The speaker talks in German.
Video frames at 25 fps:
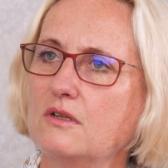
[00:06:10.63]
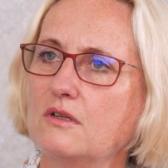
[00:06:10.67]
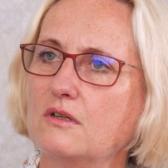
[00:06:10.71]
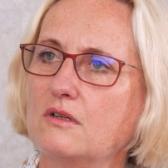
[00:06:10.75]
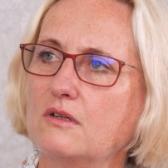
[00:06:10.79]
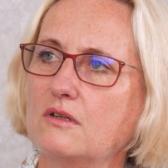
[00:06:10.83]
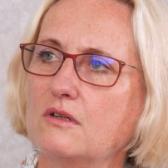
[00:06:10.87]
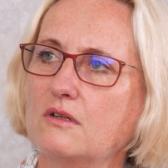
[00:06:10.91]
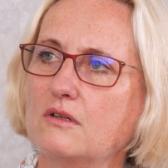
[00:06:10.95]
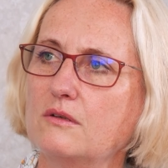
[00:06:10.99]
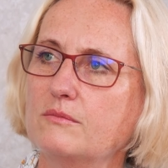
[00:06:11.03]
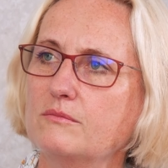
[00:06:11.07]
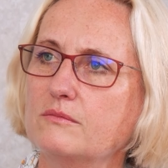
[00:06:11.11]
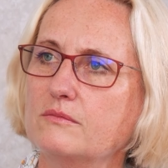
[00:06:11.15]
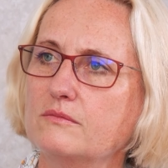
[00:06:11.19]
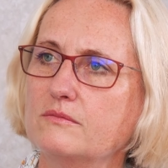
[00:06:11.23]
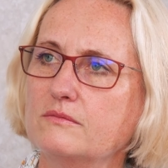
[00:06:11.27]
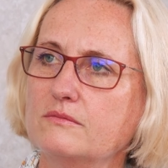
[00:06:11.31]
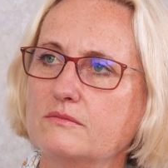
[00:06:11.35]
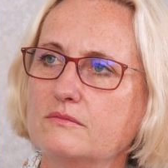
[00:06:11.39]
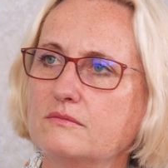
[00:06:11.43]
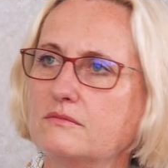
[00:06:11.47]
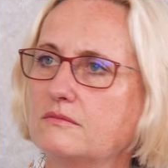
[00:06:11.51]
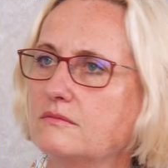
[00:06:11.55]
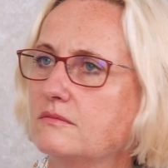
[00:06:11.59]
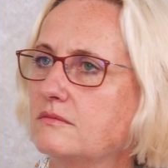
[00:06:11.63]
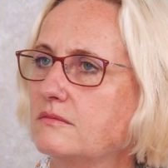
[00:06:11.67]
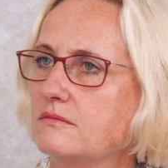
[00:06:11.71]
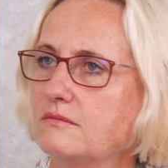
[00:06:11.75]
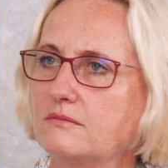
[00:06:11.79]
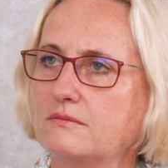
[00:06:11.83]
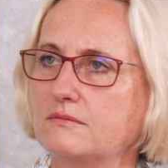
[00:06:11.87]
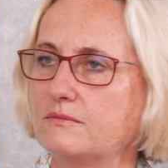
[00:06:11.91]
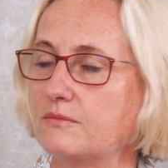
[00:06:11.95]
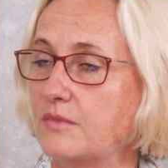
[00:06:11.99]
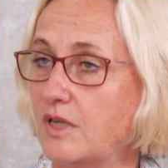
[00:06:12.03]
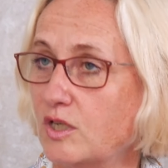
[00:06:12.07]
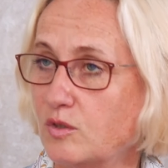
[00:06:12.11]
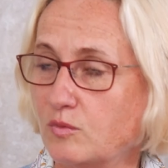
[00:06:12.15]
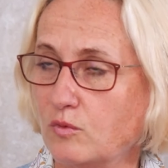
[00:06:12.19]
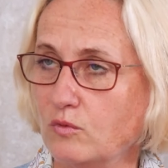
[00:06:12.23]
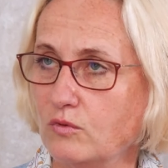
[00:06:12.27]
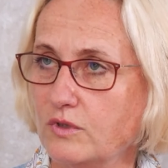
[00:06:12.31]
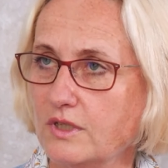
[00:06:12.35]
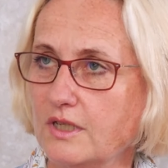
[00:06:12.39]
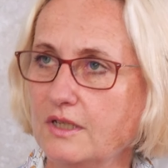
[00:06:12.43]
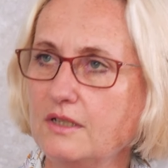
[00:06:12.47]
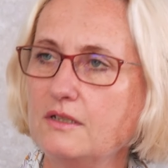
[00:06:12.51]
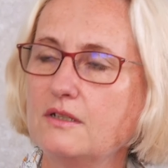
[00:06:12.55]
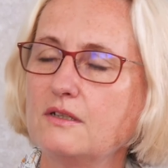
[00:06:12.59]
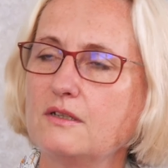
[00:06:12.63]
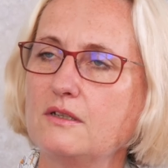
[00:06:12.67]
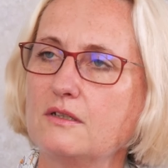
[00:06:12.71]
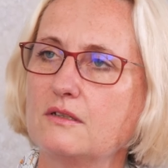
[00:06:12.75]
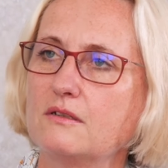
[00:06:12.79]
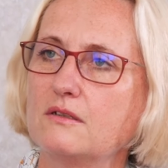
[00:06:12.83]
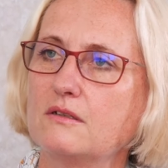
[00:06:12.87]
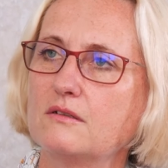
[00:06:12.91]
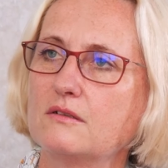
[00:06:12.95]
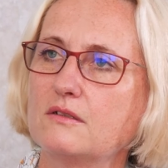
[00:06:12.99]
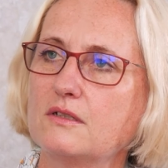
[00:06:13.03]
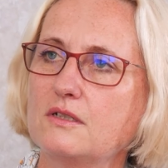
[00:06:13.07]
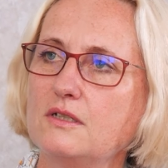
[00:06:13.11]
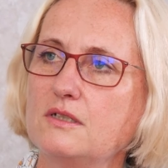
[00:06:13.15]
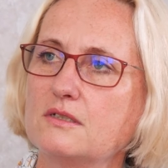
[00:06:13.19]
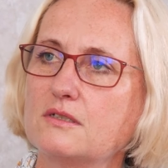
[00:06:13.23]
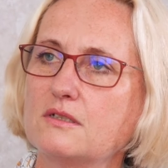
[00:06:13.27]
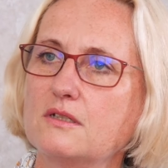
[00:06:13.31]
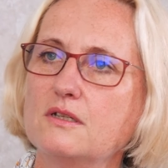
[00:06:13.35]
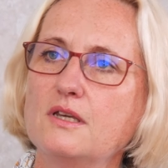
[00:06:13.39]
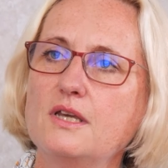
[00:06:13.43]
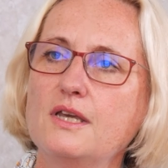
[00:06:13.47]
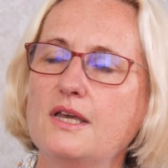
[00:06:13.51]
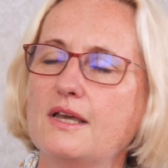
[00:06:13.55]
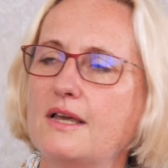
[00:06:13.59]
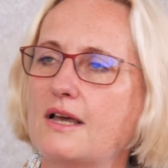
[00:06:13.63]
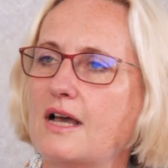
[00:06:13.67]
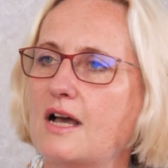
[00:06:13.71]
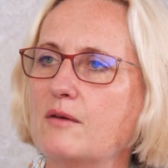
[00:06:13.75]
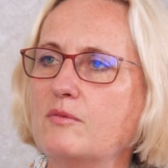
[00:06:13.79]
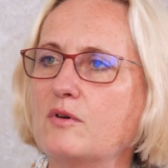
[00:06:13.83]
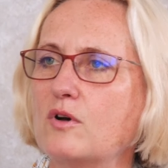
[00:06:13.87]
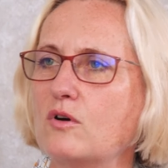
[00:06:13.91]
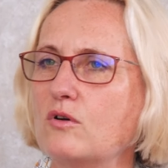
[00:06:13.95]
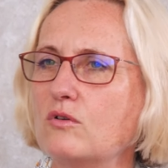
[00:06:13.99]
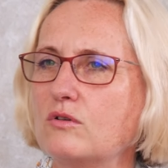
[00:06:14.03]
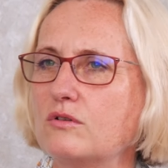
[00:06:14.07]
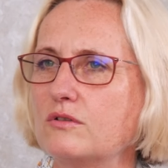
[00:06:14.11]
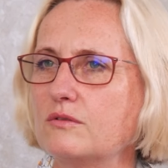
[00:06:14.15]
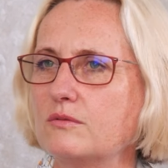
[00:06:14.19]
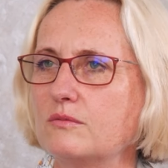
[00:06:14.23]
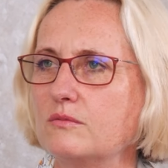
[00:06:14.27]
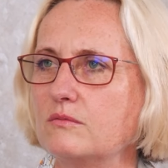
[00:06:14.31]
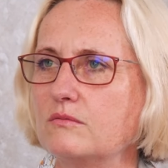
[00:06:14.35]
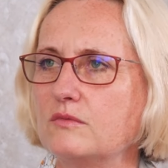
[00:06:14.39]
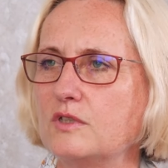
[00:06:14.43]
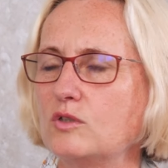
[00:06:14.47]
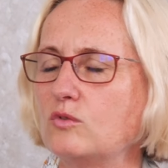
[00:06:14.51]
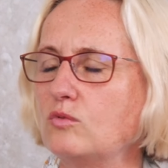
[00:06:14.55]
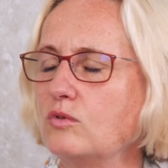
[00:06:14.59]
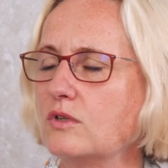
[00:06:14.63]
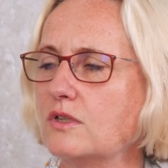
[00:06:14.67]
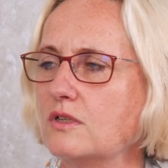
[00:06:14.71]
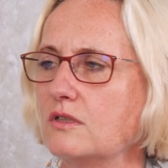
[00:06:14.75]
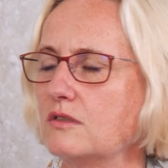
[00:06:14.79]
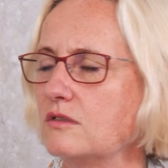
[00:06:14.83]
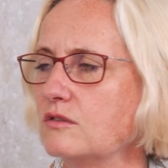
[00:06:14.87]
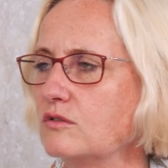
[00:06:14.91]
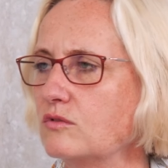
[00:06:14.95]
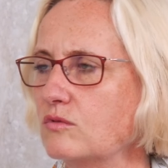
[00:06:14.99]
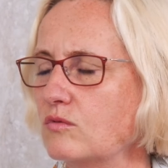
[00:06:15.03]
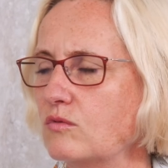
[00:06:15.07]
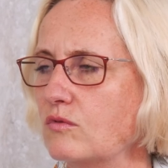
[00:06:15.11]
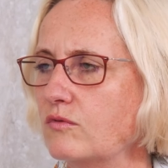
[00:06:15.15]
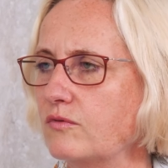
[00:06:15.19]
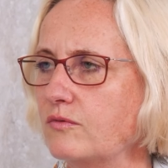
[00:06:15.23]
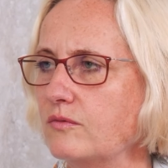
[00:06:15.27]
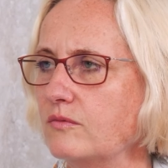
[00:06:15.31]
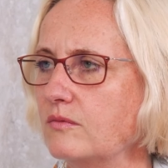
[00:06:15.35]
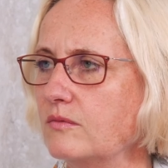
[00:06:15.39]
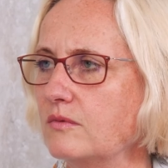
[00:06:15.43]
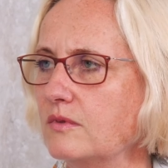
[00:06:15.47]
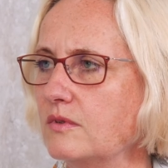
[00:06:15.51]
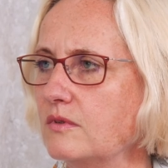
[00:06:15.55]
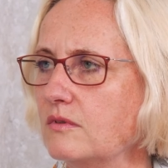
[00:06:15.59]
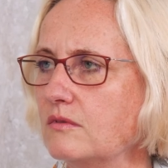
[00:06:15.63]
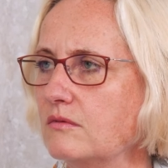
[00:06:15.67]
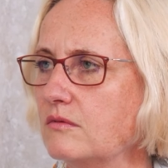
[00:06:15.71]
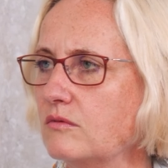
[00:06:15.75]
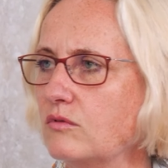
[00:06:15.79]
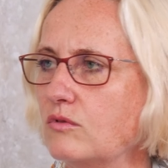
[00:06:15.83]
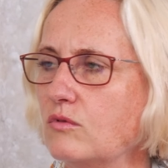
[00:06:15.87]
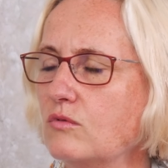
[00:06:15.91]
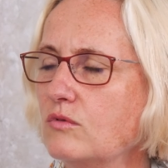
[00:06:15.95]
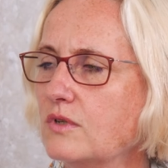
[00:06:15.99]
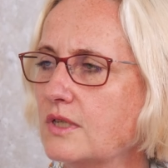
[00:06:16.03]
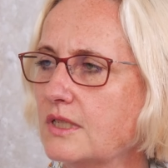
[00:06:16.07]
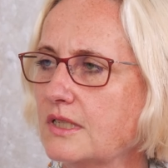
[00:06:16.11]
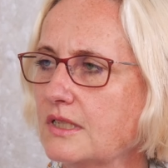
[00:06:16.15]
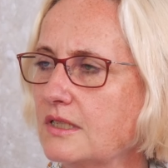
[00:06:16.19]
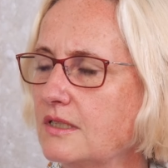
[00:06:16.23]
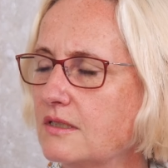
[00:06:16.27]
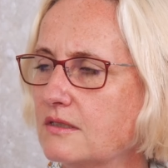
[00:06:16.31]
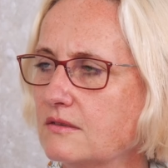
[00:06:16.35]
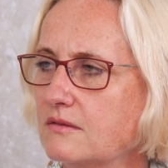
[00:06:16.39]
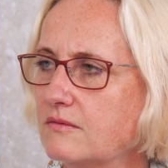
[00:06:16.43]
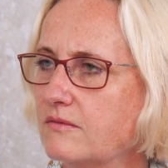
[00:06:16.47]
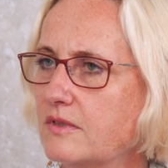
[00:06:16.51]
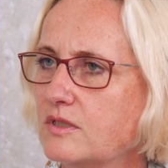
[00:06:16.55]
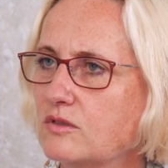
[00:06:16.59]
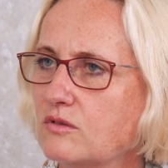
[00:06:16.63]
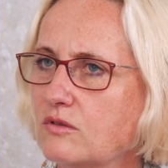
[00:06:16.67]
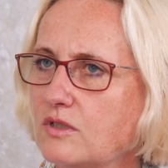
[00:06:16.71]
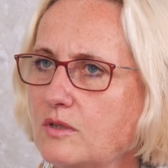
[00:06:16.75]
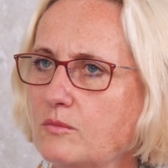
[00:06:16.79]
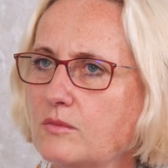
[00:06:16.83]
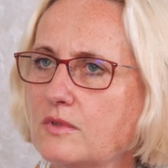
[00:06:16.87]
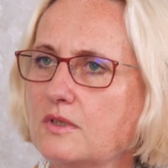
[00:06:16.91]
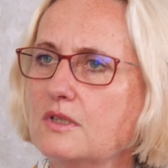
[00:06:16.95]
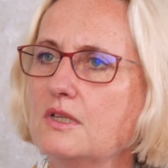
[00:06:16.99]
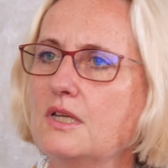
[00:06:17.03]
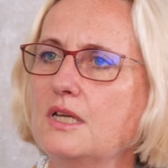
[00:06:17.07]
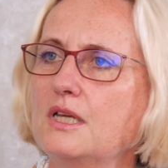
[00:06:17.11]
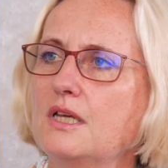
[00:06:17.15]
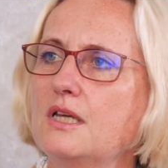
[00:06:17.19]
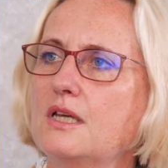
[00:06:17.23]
Ähm, Beispiel Ukraine-Krise, aber auch Naturkatastrophen, äh, Hungerkrisen, was auch immer.